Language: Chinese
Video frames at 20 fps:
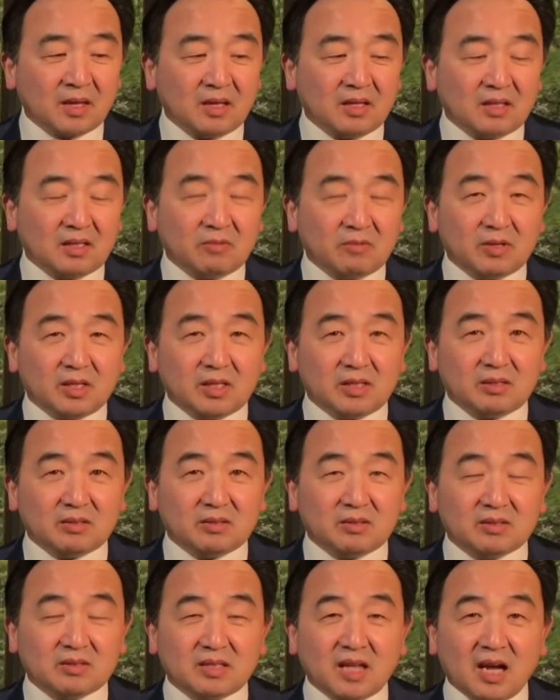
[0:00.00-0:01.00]
因为
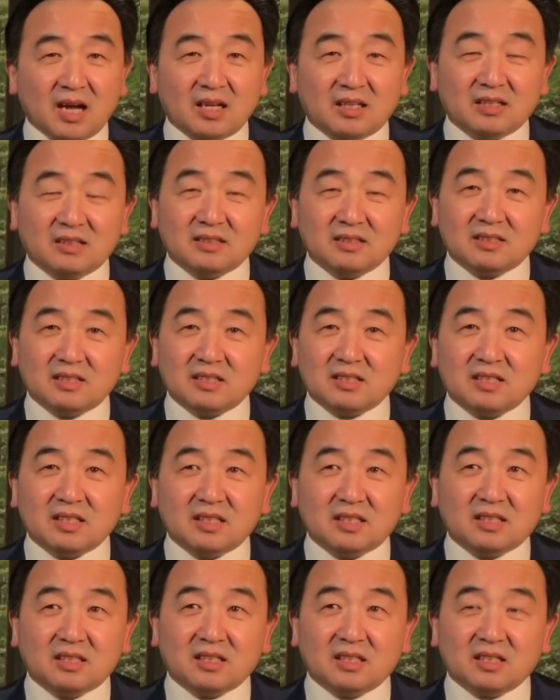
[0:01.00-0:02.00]
那这是
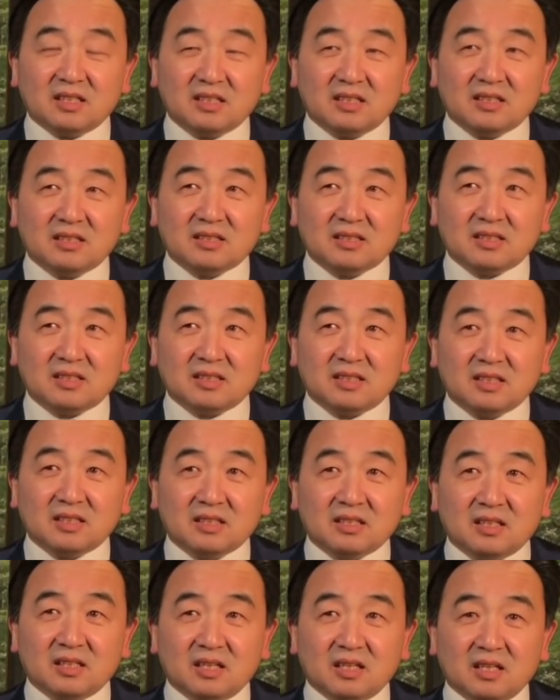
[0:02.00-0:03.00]
一个这是一
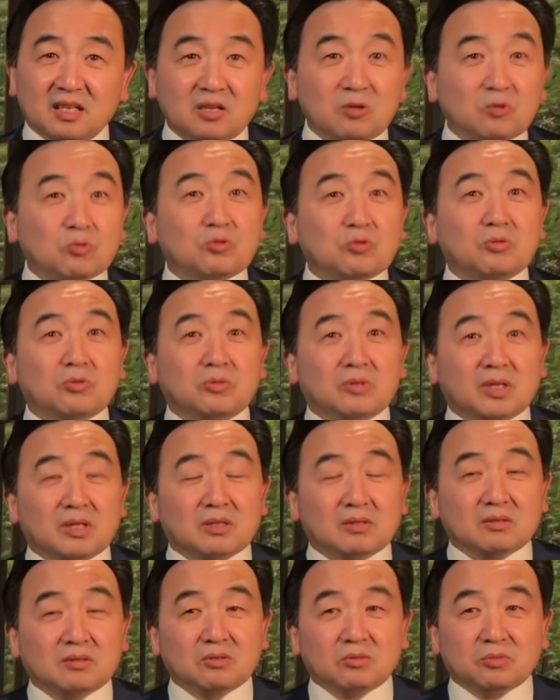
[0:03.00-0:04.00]
个很有趣的，
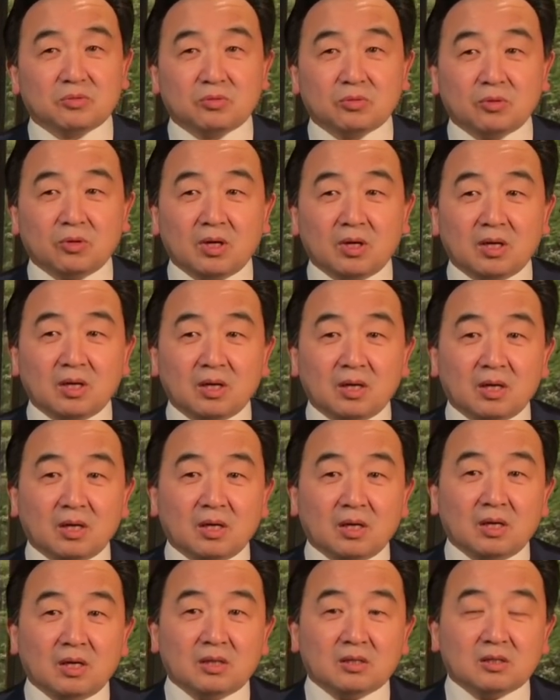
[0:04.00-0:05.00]
就是说
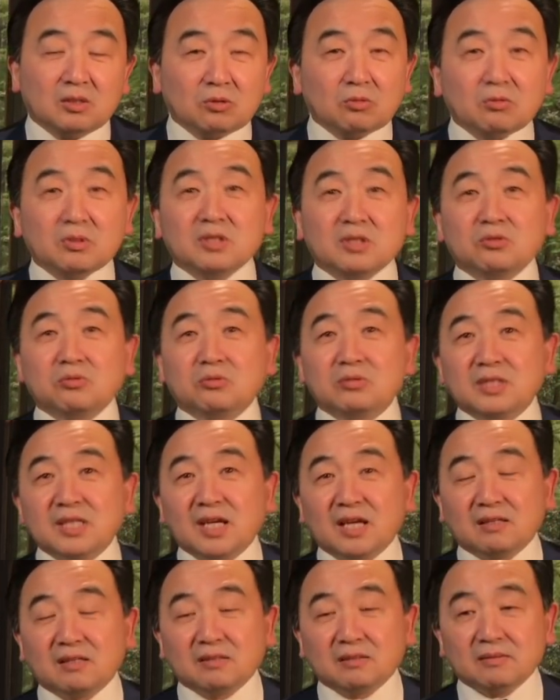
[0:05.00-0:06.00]
这东西出
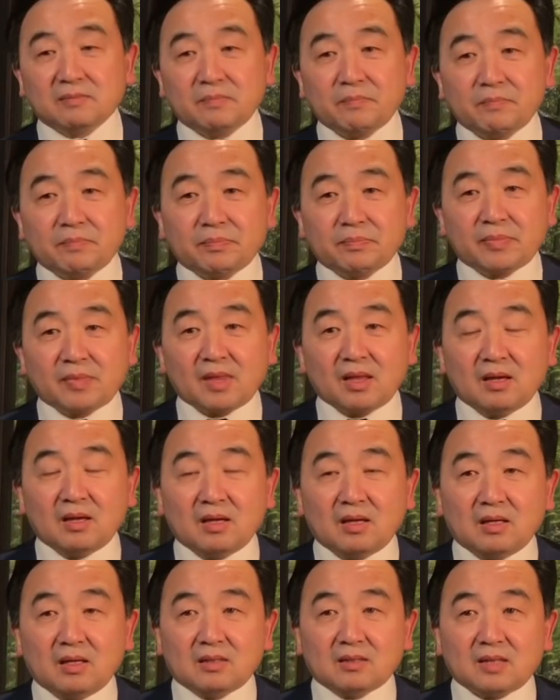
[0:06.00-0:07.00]
现了，
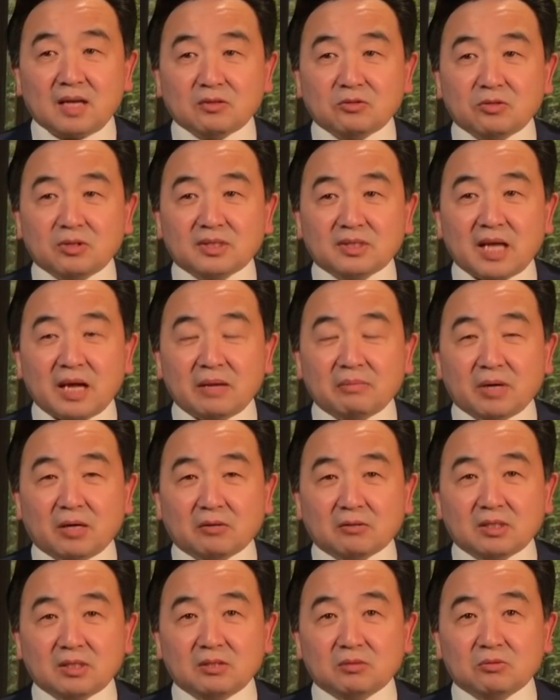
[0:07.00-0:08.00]
它却代
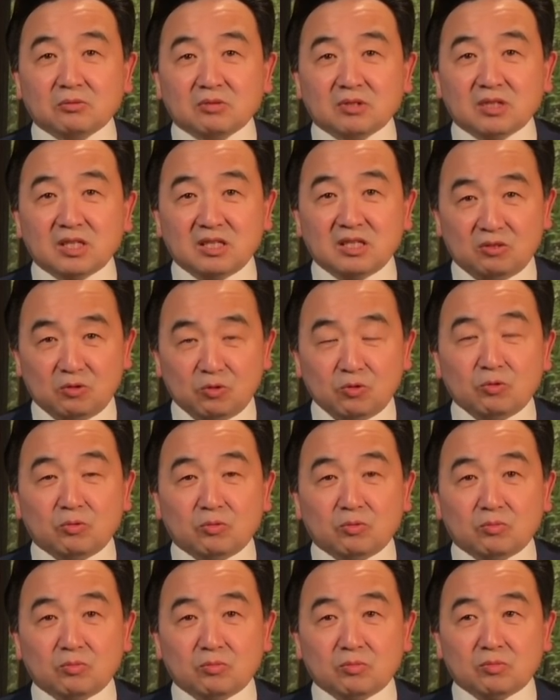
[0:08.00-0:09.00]
表着一种隐喻。
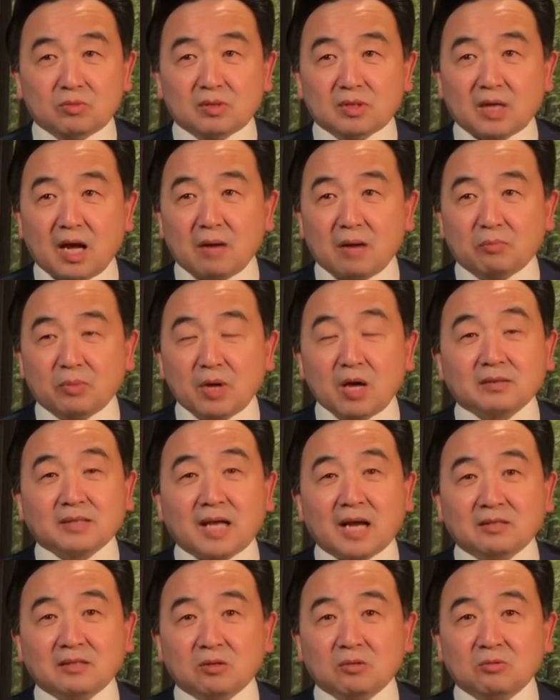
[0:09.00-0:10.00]
那不要
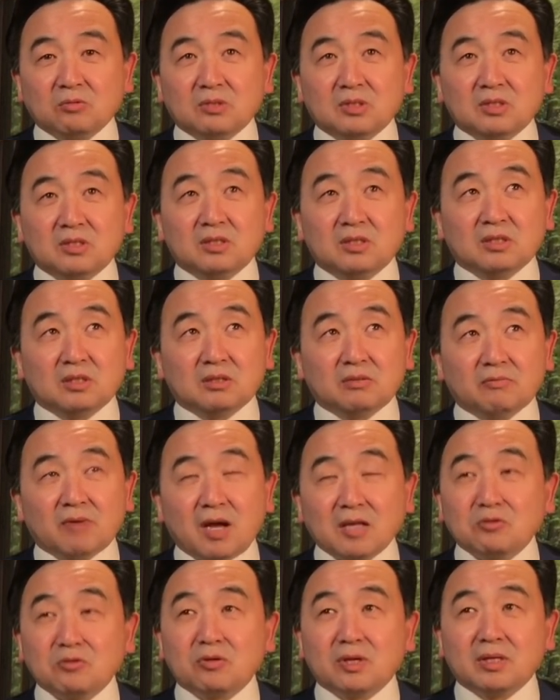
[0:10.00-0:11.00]
抬头是
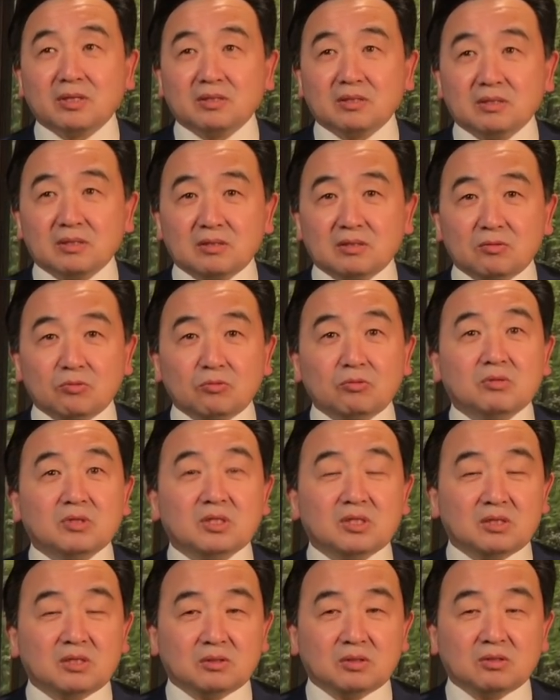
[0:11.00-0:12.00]
完全。预
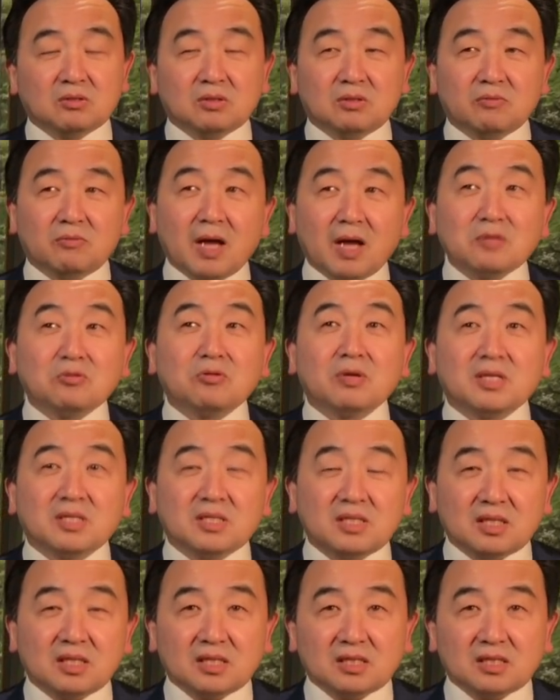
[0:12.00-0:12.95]
示就是完全揭